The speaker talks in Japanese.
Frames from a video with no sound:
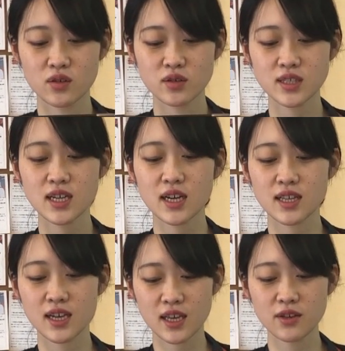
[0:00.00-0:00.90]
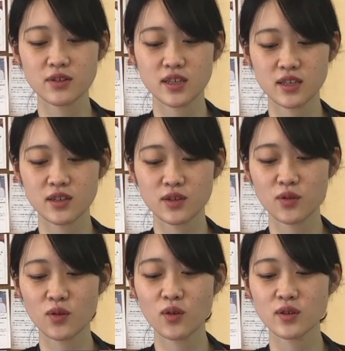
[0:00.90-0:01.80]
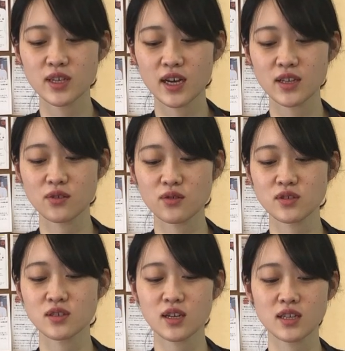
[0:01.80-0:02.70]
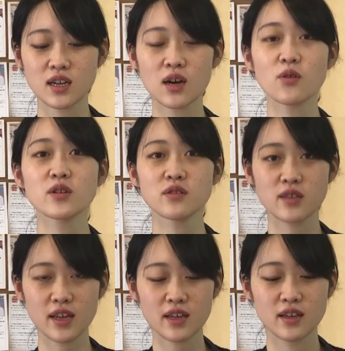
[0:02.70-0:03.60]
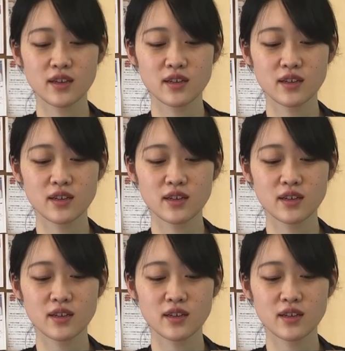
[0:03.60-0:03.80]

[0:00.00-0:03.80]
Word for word: どちらかだけより両方に反応する方が多いので